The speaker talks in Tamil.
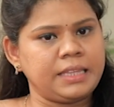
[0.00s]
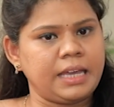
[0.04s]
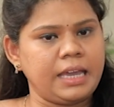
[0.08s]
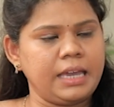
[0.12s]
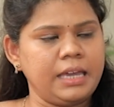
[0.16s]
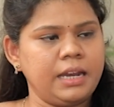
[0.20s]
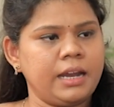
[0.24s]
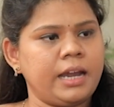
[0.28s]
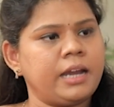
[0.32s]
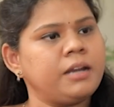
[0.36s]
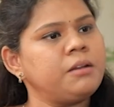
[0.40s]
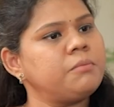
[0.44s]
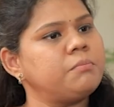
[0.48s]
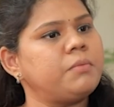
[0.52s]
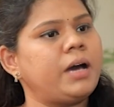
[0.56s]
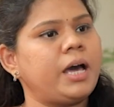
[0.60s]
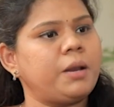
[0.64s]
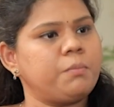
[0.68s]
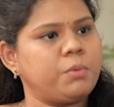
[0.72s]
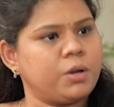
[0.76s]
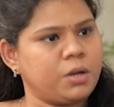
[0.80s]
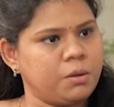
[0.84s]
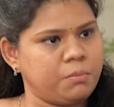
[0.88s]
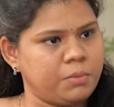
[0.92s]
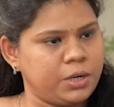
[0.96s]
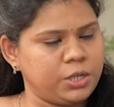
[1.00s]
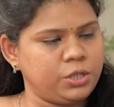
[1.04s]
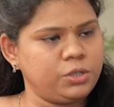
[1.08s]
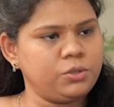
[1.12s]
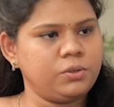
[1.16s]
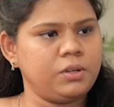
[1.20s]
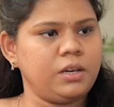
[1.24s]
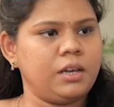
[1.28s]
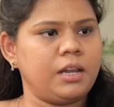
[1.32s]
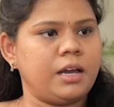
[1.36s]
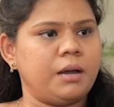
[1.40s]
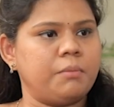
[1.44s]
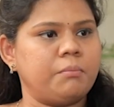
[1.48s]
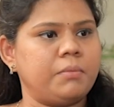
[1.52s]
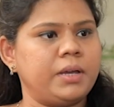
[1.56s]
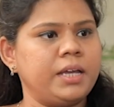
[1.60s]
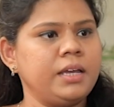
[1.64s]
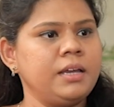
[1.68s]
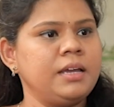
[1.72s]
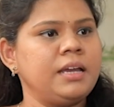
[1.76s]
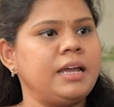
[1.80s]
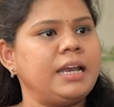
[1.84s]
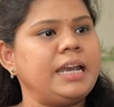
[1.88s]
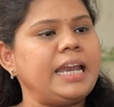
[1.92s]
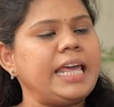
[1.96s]
தைராய்டு மார்பகம் மட்டும்
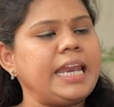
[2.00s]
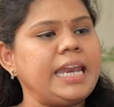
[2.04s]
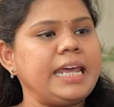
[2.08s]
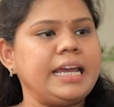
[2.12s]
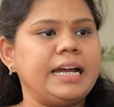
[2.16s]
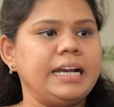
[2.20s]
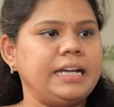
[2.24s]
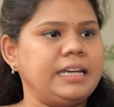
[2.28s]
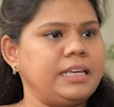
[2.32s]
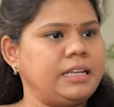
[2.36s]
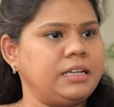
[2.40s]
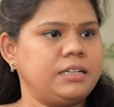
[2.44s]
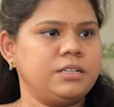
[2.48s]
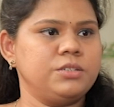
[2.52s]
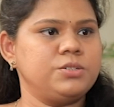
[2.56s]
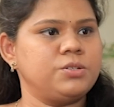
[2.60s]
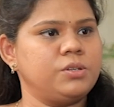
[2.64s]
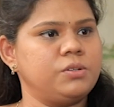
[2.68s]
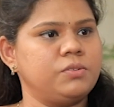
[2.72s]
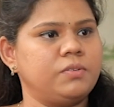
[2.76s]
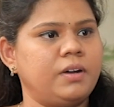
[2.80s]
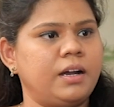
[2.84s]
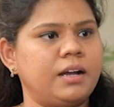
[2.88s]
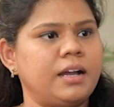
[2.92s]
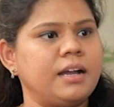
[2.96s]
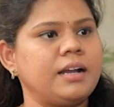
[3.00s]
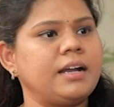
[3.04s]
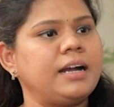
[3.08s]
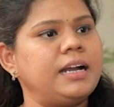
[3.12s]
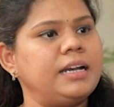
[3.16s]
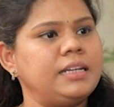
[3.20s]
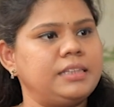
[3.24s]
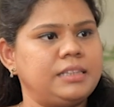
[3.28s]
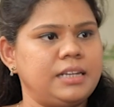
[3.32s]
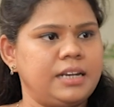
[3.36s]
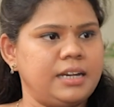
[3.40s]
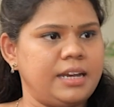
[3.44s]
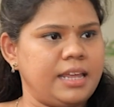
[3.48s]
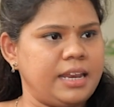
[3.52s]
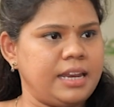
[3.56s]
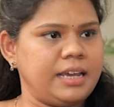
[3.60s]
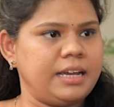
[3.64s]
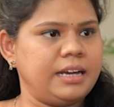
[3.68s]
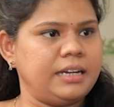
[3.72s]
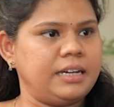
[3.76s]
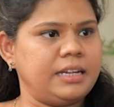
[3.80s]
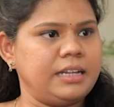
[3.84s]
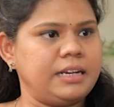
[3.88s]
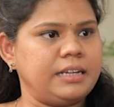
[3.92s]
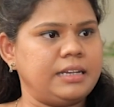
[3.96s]
இல்லாமல் நெறிக்கட்டி இருக்குன்னு சொல்லுவாங்க கழுத்தில்
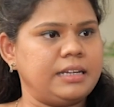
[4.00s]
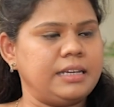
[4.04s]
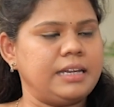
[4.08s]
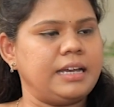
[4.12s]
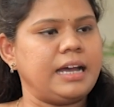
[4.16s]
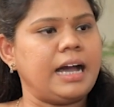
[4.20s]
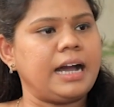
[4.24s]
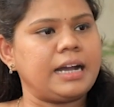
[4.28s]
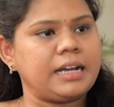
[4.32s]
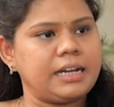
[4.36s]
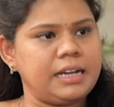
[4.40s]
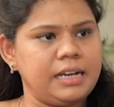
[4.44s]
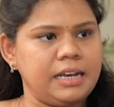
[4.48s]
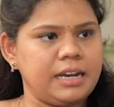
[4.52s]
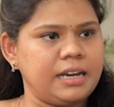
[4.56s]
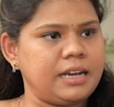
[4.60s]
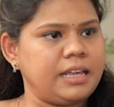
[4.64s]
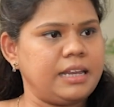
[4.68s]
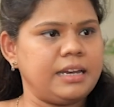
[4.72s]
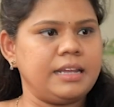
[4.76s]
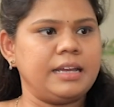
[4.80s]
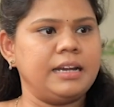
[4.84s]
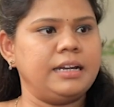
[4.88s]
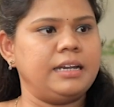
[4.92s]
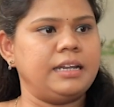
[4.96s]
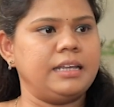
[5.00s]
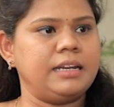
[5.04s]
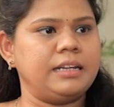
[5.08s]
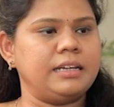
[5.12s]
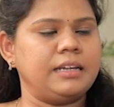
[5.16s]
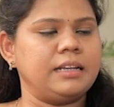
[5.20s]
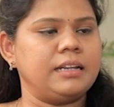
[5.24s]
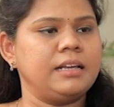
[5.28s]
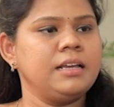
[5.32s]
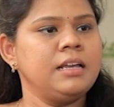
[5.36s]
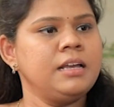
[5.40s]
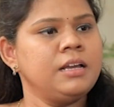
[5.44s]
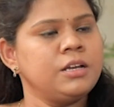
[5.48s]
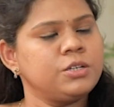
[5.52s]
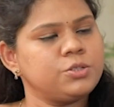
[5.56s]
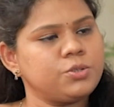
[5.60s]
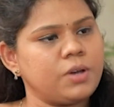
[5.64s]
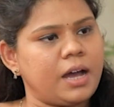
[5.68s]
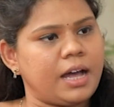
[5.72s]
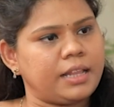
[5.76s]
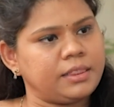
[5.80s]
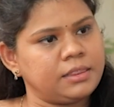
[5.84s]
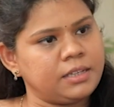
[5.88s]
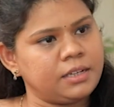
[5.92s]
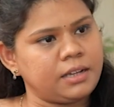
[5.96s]
நெறிக்கட்டி இருக்குது அக்கலில் நெறிக்கட்டி இருக்குது
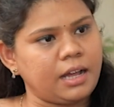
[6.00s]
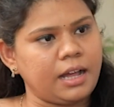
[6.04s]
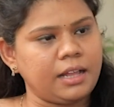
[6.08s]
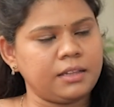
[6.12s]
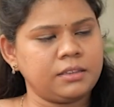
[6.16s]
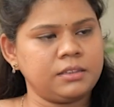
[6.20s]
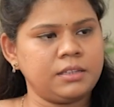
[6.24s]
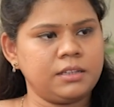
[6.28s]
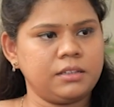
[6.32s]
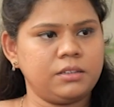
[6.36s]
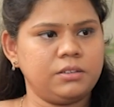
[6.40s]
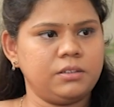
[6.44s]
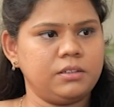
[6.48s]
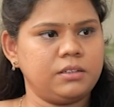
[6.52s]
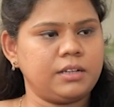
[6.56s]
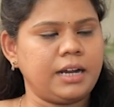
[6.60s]
ஸோ அந்த அந்த